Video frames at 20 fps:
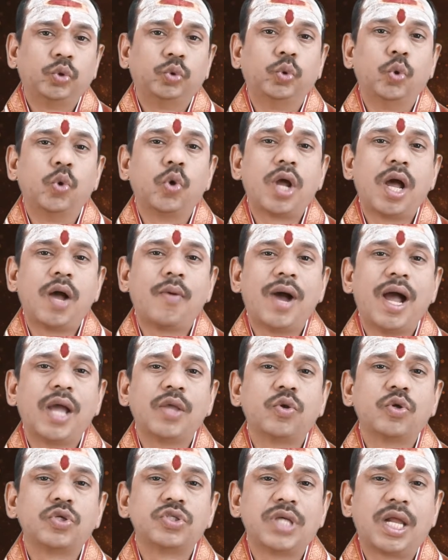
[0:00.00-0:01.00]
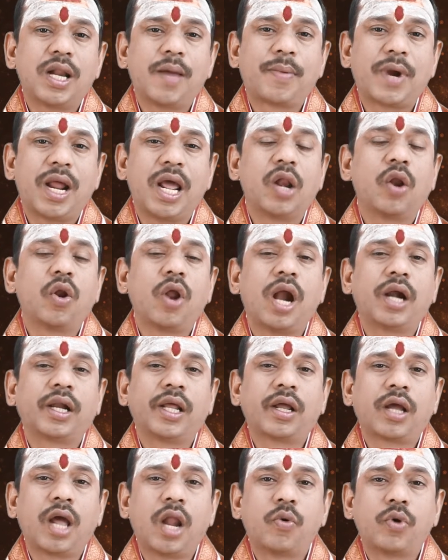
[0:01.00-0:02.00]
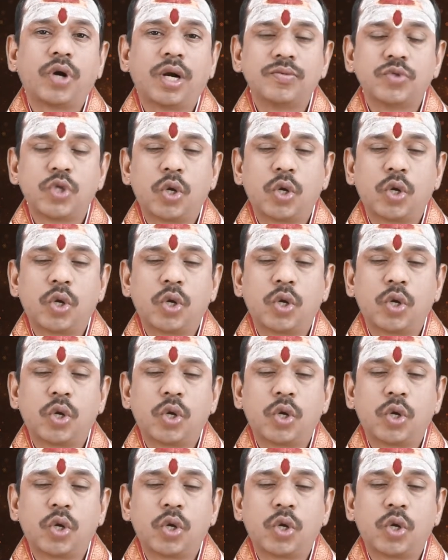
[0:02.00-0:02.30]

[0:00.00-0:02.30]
దూరవాయు జల ప్రయాణంలో ఆటంకాలు ఉండడం